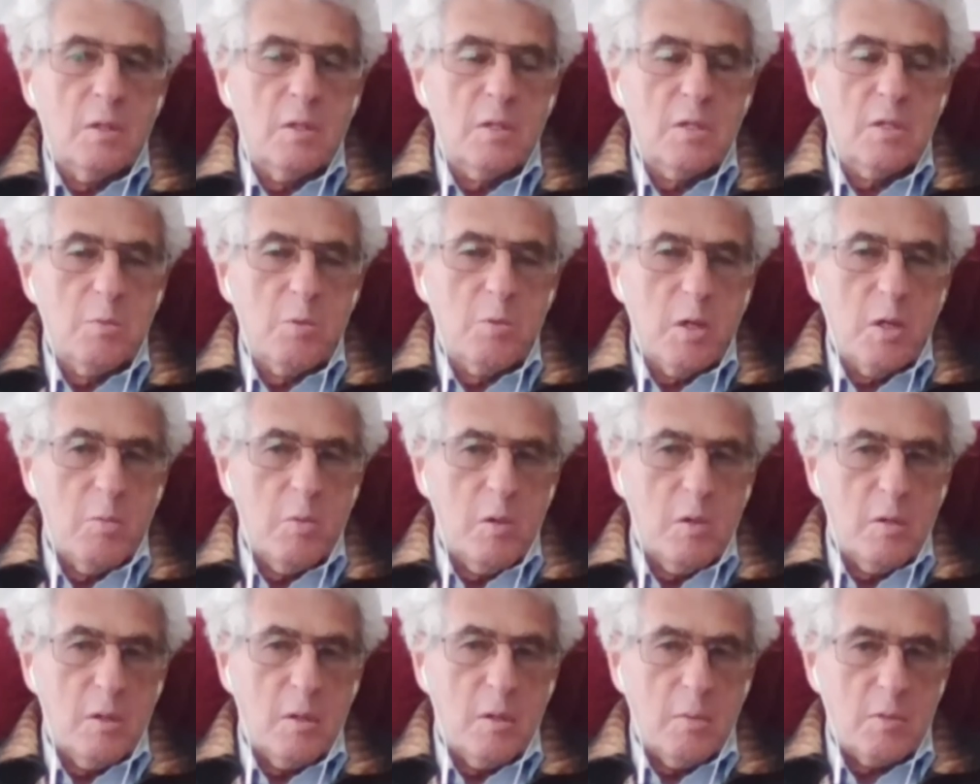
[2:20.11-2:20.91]
Если бы
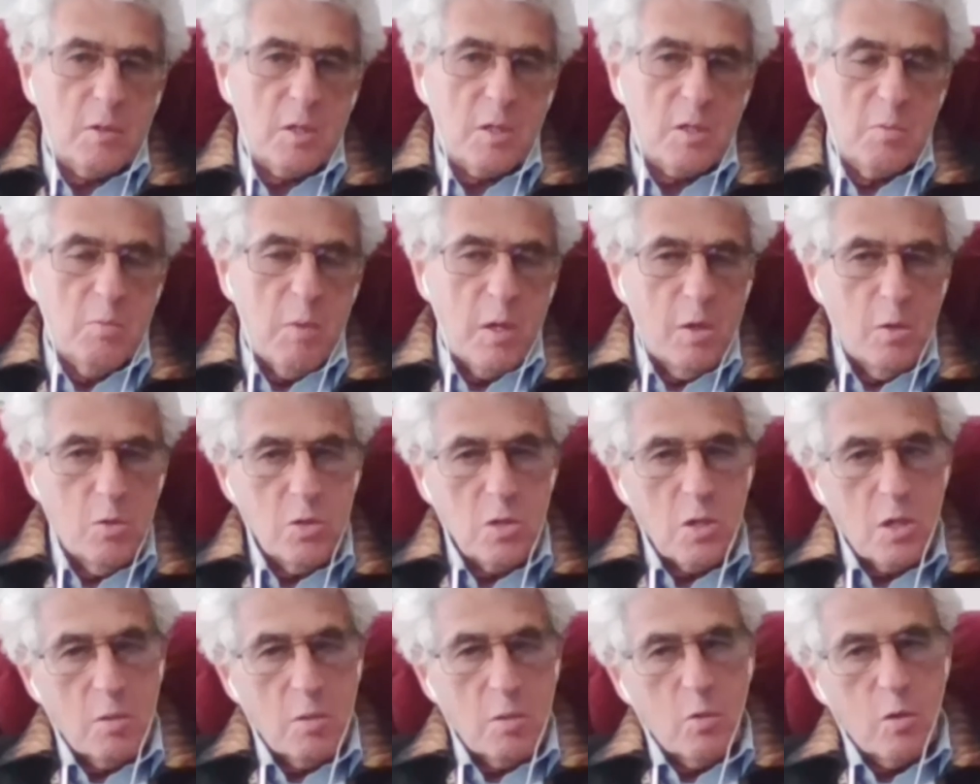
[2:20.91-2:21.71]
я был, там, сказать,
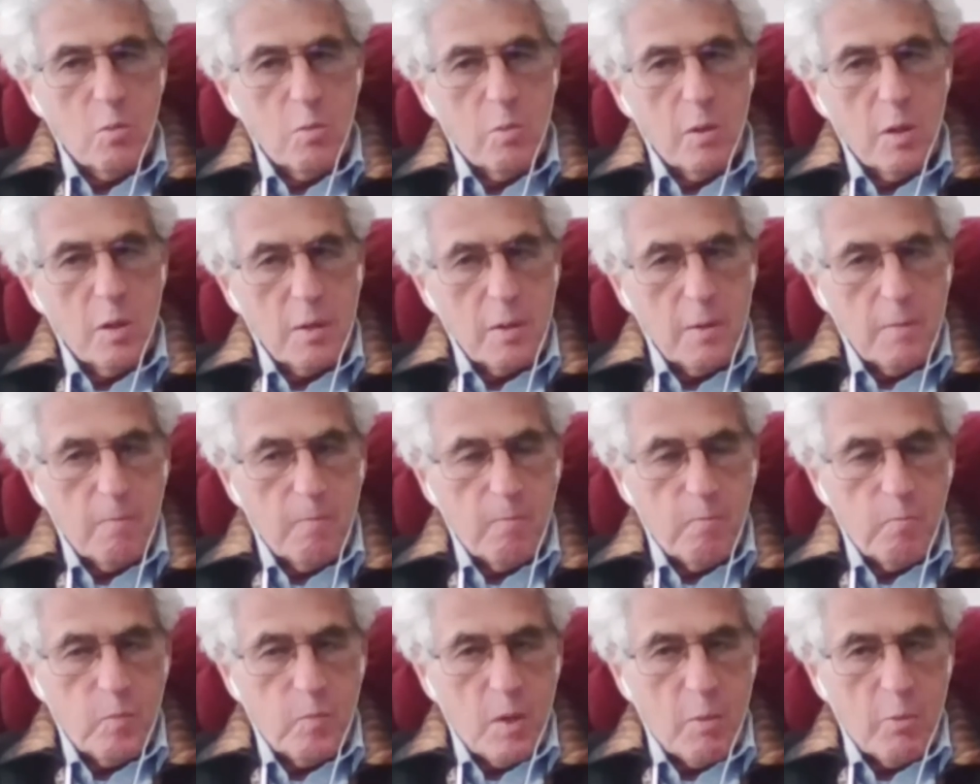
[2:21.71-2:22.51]
моложе, я мог
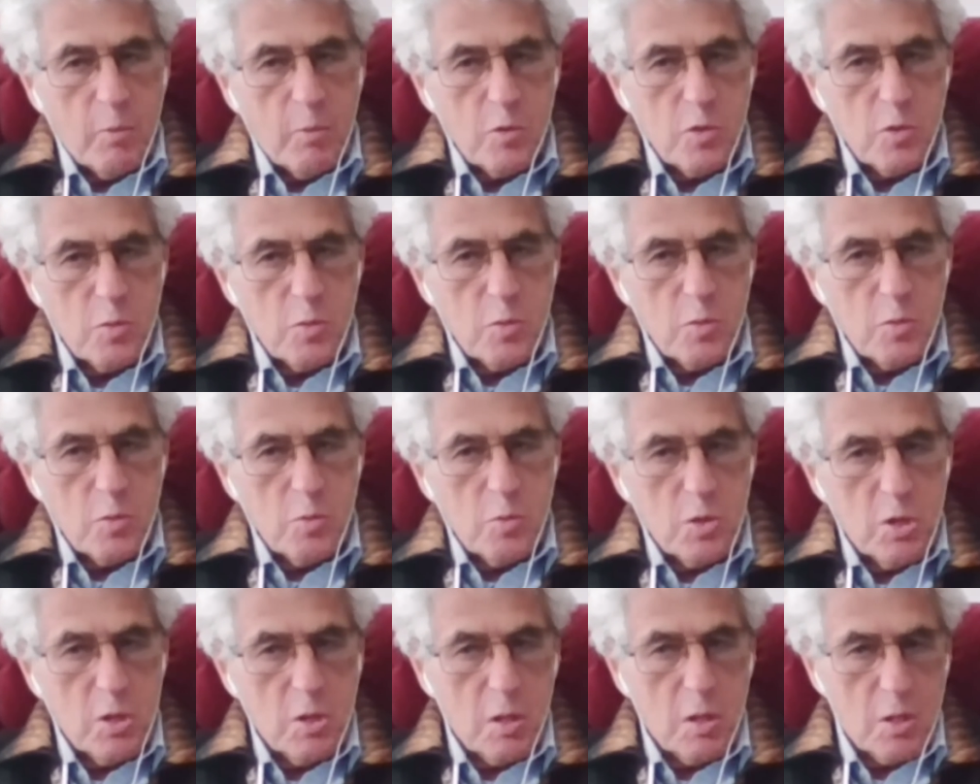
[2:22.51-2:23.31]
бы,
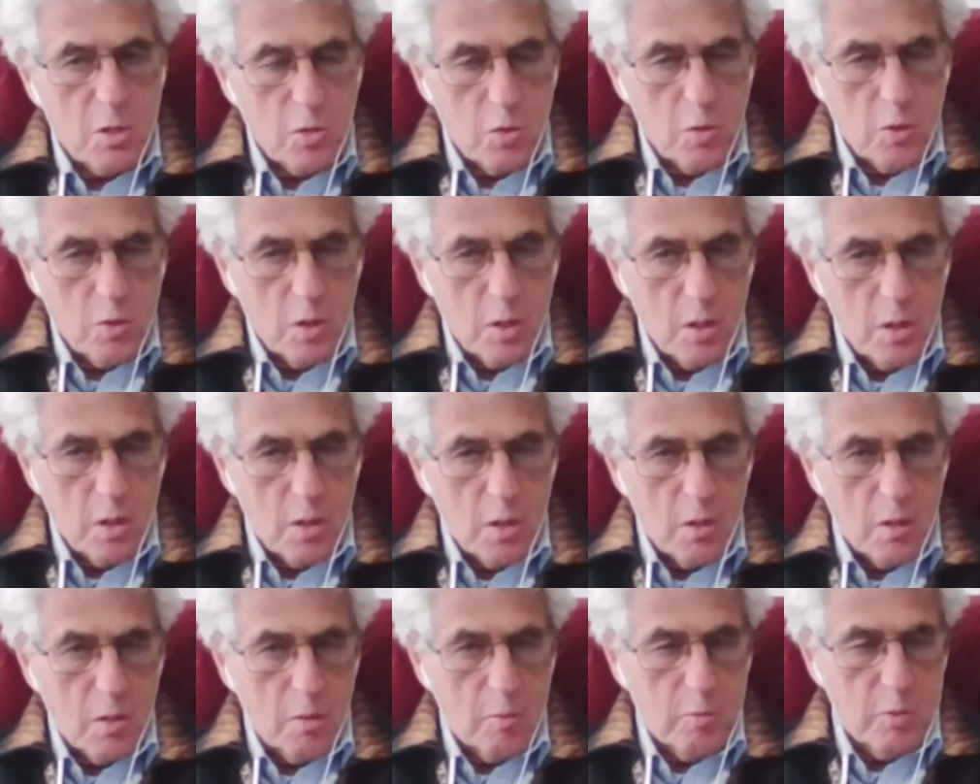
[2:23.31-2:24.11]
допустим, считать, что
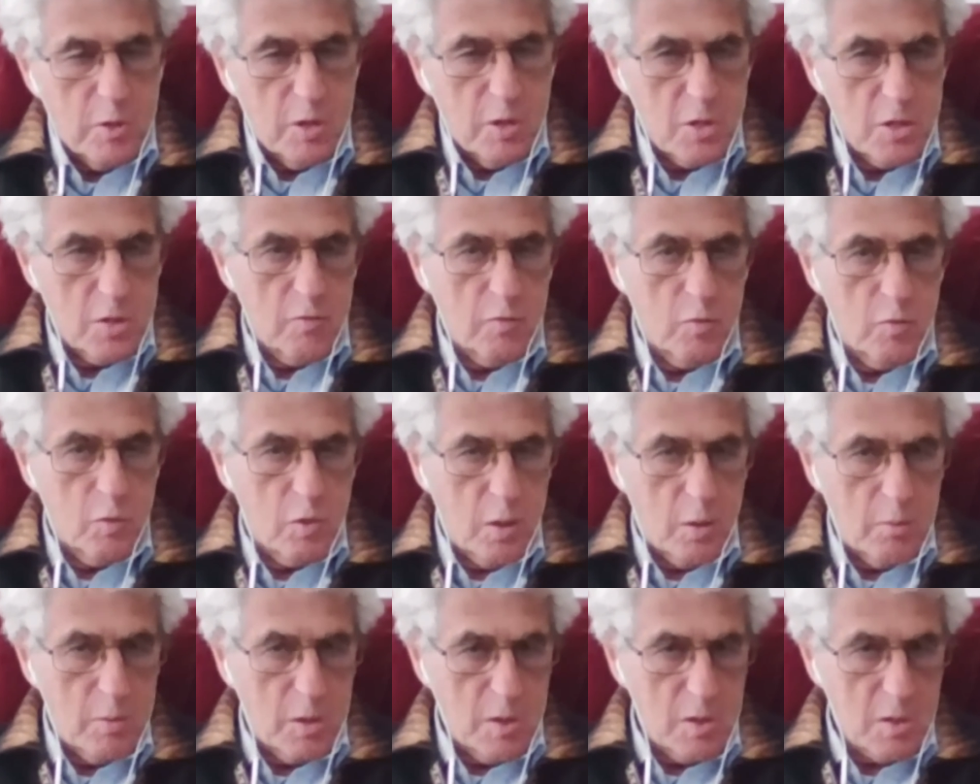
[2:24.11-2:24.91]
я
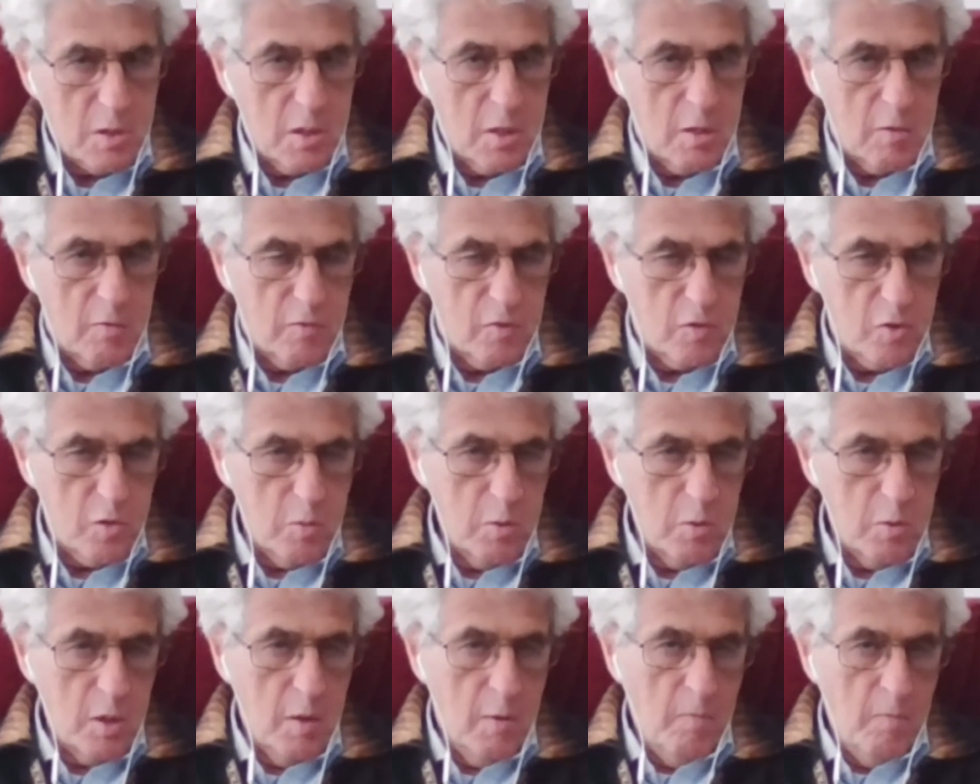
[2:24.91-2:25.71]
переживу там несколько лет в
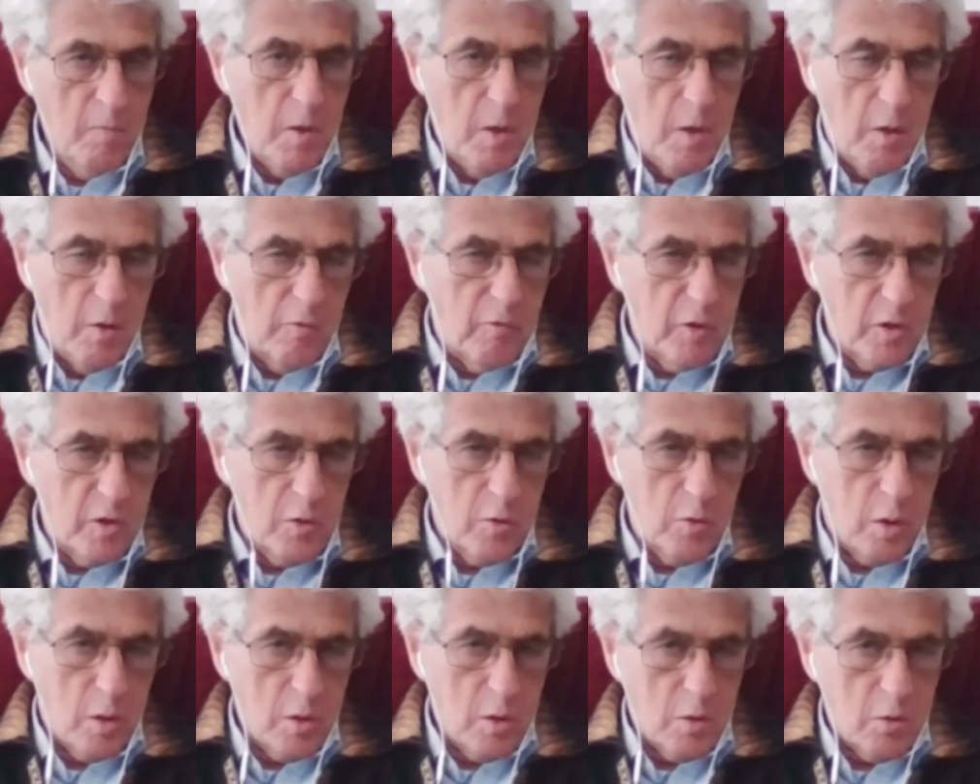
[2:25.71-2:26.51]
тюрьме,
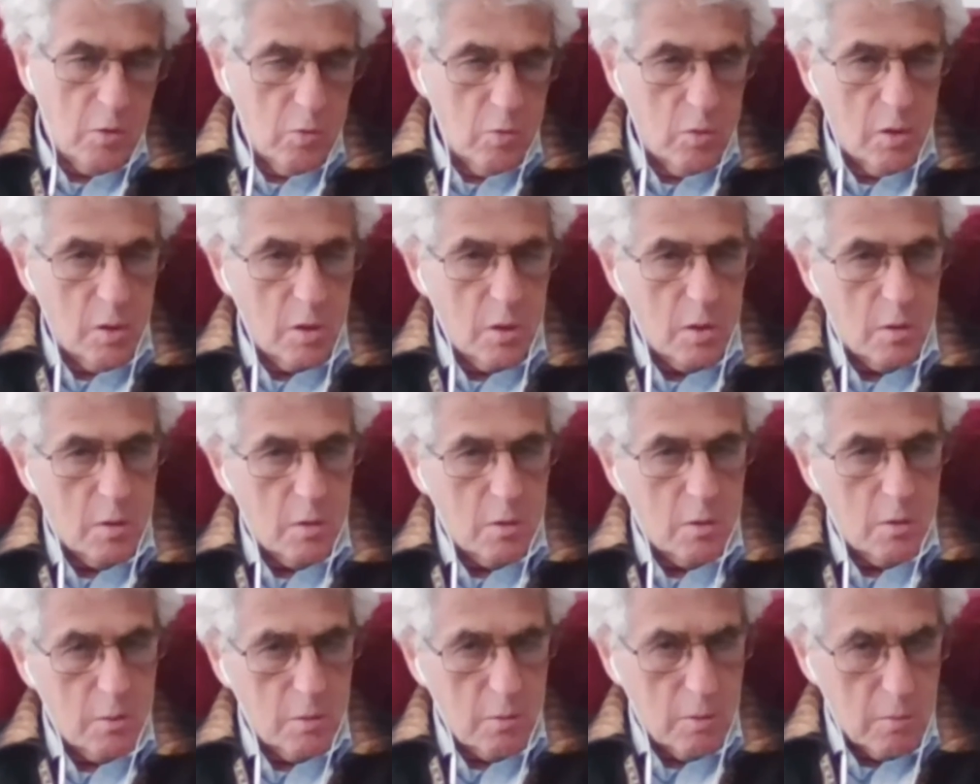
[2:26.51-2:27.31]
выйду
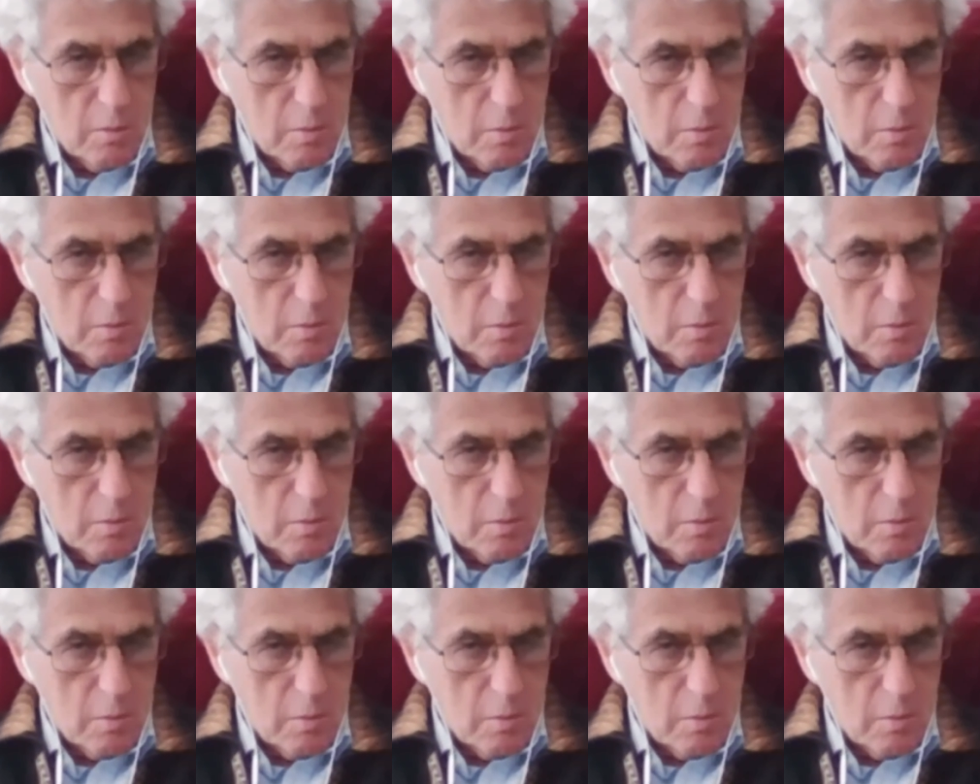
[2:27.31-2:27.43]
оттуда,